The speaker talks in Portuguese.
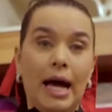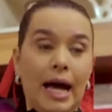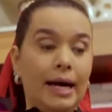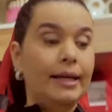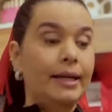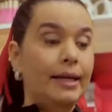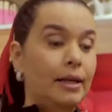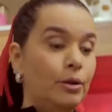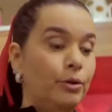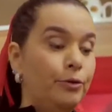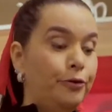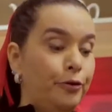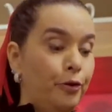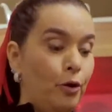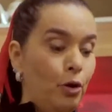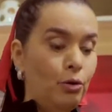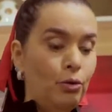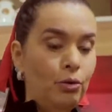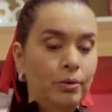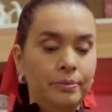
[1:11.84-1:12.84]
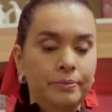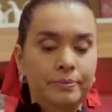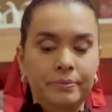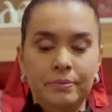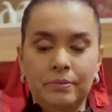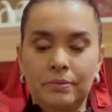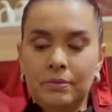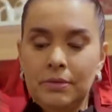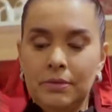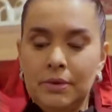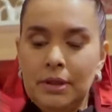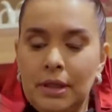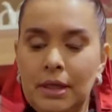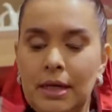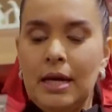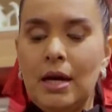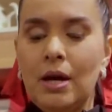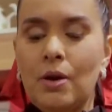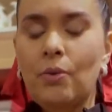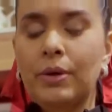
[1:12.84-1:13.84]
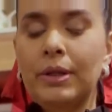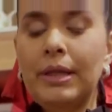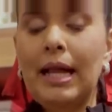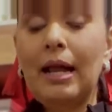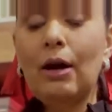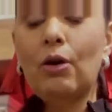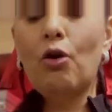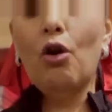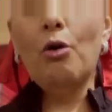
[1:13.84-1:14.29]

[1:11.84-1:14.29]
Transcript: aqui no fogo. Quando ela